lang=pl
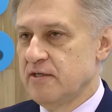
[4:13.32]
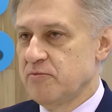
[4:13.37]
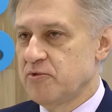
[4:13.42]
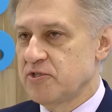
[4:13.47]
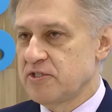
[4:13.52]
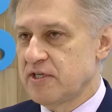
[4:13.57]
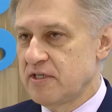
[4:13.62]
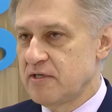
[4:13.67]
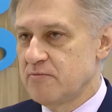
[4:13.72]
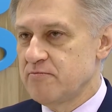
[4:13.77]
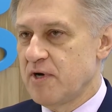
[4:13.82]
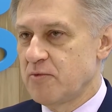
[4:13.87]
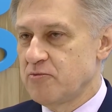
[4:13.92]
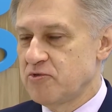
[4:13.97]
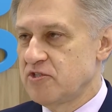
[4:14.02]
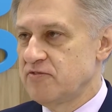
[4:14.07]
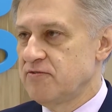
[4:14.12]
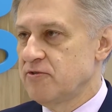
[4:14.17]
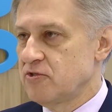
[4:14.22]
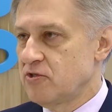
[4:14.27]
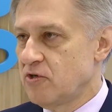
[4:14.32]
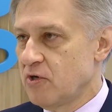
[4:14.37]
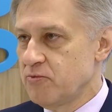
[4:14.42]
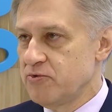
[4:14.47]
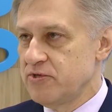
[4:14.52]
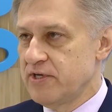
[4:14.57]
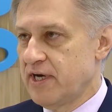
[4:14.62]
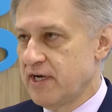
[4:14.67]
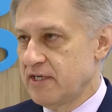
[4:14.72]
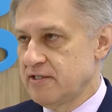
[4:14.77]
Poza tym ma możliwość
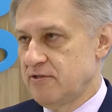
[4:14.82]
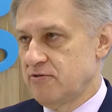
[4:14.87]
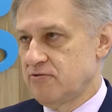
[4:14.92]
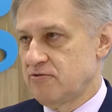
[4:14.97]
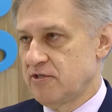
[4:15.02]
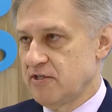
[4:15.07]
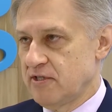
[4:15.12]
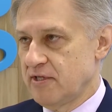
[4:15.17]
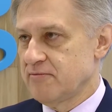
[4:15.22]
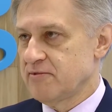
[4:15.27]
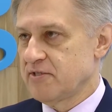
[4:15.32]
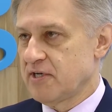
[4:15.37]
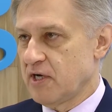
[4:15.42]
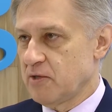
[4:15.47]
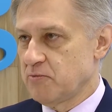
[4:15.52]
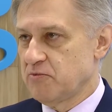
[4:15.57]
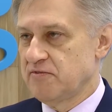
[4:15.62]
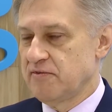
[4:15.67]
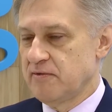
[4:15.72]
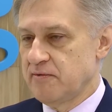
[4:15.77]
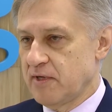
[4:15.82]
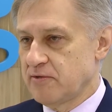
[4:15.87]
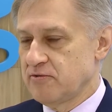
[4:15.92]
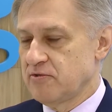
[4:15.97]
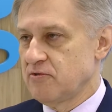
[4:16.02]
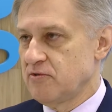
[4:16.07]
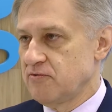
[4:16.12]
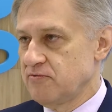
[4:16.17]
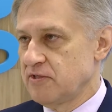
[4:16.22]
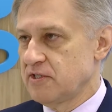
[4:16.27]
komunikacji z Urzędem Skarbowym, tam
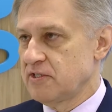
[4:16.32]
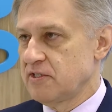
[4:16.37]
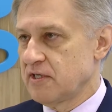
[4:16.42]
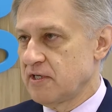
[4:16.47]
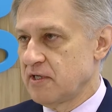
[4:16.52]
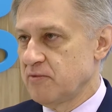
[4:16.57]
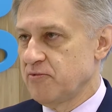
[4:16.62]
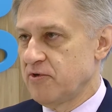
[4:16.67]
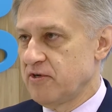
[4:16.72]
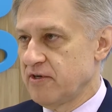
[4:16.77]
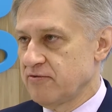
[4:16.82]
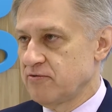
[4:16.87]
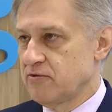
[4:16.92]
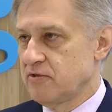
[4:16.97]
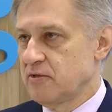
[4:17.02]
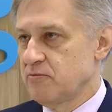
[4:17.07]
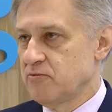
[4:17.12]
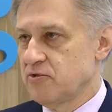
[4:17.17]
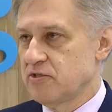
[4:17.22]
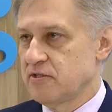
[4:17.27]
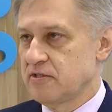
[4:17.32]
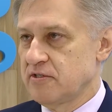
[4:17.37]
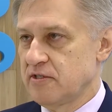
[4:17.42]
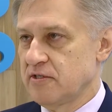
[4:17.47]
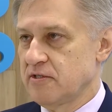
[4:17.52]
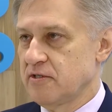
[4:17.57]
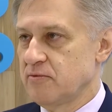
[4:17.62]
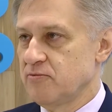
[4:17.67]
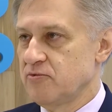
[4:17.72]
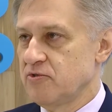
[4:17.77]
są również takie pola, w których może
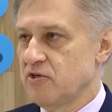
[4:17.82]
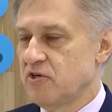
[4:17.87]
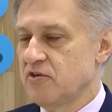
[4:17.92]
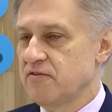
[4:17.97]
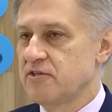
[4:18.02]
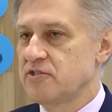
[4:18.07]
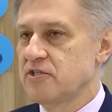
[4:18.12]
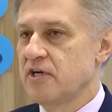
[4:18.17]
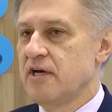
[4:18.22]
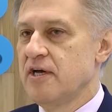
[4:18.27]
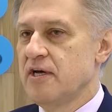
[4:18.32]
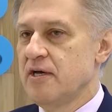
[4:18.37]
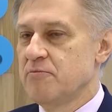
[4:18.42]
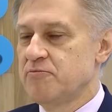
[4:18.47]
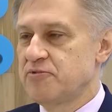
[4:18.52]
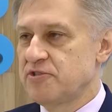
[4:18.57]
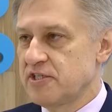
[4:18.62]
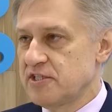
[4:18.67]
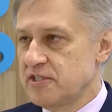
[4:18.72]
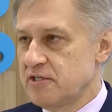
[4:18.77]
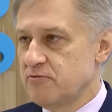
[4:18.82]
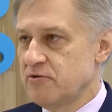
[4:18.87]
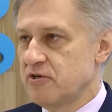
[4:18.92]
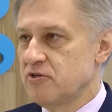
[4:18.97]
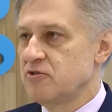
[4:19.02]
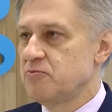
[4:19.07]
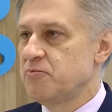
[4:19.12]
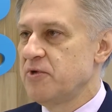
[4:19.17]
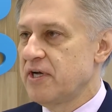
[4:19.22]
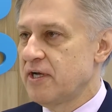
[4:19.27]
się komunikować, przesyła,
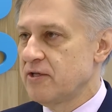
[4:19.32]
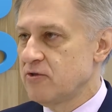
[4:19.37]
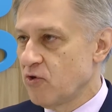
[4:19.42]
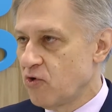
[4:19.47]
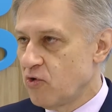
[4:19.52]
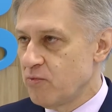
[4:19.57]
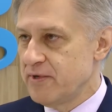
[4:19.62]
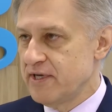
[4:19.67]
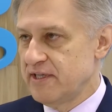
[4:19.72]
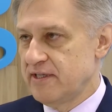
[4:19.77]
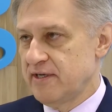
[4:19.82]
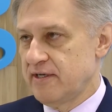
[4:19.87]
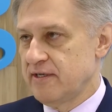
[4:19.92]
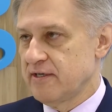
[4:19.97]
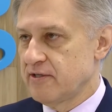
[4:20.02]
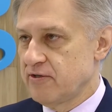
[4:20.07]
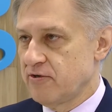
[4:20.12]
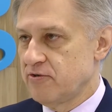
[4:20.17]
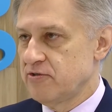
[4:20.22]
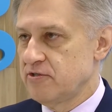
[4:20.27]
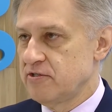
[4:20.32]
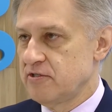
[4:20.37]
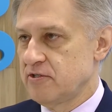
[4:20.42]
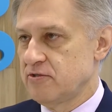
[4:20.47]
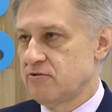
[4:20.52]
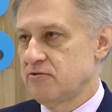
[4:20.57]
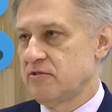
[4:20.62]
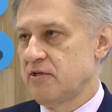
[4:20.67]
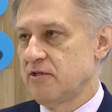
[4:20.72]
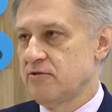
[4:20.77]
odbiera dokumenty
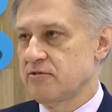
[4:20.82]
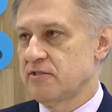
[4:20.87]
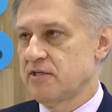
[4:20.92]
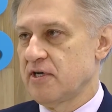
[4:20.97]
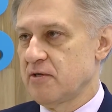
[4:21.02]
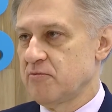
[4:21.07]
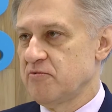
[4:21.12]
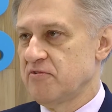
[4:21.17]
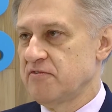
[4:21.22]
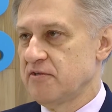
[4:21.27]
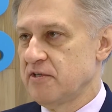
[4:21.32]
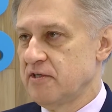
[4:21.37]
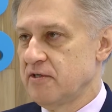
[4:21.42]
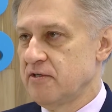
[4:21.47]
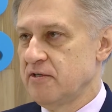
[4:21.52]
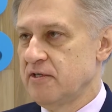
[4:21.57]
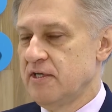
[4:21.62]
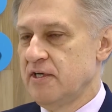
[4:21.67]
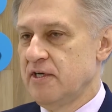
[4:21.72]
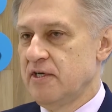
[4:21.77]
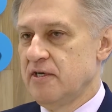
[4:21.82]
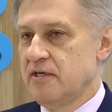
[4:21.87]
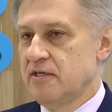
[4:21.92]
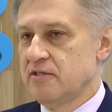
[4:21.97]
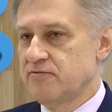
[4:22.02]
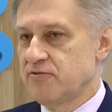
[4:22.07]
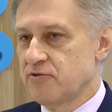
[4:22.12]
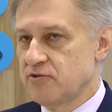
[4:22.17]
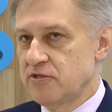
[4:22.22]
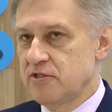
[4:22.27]
elektroniczne z Urzędu Skarbowego.
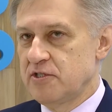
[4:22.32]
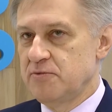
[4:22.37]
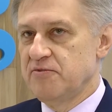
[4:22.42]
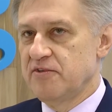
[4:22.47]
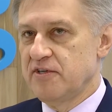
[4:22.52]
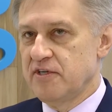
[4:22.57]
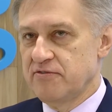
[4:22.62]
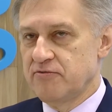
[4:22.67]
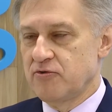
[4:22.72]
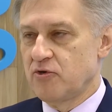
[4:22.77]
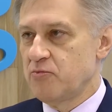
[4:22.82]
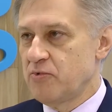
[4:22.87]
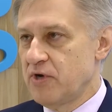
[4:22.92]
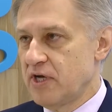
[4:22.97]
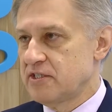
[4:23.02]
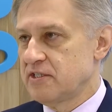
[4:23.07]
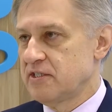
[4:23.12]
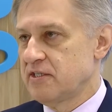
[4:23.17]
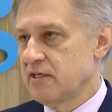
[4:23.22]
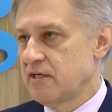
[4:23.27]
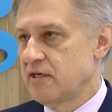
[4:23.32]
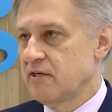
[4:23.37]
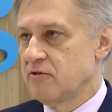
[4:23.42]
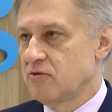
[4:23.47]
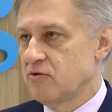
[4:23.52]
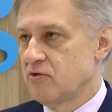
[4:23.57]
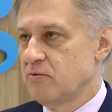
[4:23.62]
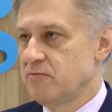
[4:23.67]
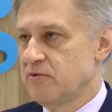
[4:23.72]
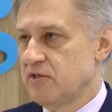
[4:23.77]
Stworzyliśmy wiele formularzy takich
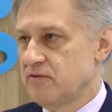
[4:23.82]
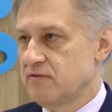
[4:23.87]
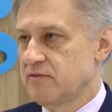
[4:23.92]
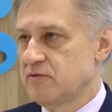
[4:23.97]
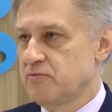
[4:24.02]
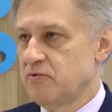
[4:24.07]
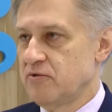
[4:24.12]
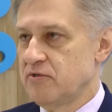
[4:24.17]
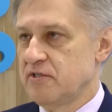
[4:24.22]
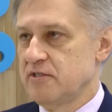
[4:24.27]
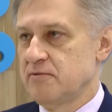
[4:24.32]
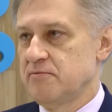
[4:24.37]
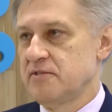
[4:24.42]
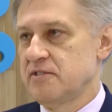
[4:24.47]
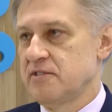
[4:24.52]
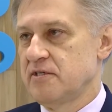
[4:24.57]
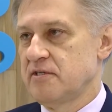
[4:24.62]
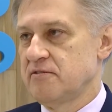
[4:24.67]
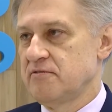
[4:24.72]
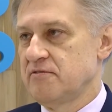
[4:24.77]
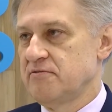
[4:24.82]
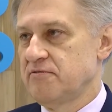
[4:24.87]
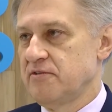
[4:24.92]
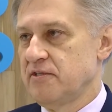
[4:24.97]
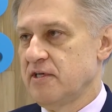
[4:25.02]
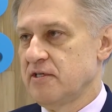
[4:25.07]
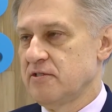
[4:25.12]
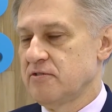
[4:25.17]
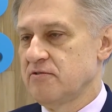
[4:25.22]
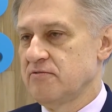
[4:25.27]
dokumentów wspólnie z Ministerstwem
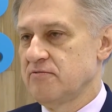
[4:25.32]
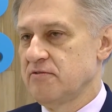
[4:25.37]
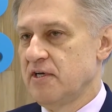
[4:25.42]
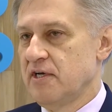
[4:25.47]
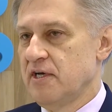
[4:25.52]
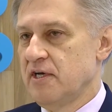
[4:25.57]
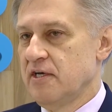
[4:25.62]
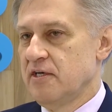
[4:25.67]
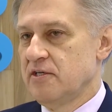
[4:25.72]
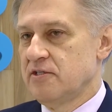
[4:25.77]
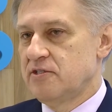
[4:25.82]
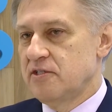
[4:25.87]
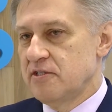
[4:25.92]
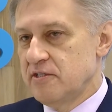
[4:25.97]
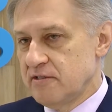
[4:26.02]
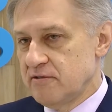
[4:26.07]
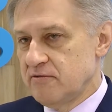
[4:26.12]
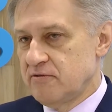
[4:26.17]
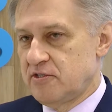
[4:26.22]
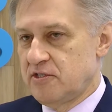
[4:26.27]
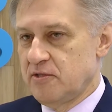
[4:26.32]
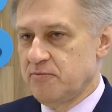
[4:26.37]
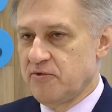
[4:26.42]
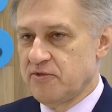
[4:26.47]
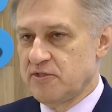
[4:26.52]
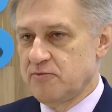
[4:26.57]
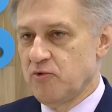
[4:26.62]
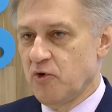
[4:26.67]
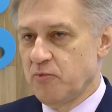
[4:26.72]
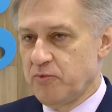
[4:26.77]
Finansów, czy, czy
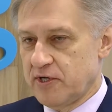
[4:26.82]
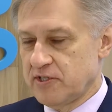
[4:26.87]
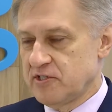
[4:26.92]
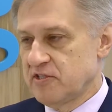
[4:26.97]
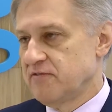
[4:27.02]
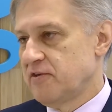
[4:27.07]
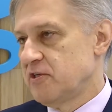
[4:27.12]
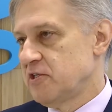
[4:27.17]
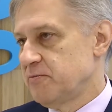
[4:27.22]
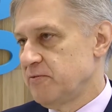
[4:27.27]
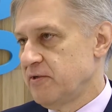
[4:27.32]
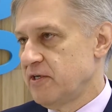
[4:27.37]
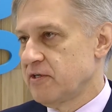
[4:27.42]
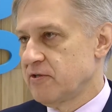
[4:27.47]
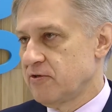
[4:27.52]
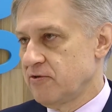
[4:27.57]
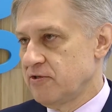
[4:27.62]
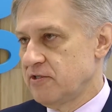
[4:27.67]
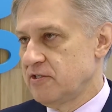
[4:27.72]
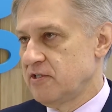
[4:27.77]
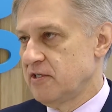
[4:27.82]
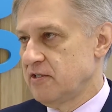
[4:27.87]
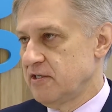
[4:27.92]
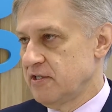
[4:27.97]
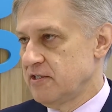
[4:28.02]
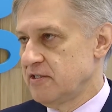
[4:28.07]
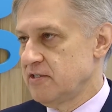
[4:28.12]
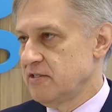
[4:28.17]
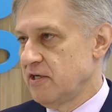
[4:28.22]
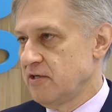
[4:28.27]
powiedzmy opracowaliśmy elektronicznie
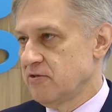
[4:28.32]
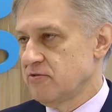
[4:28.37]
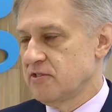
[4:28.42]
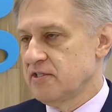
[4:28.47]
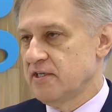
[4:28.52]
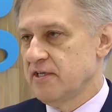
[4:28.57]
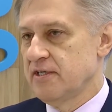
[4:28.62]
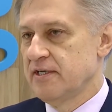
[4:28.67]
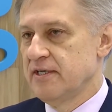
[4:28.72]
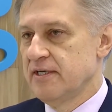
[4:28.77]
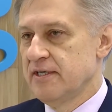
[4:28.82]
te istniejące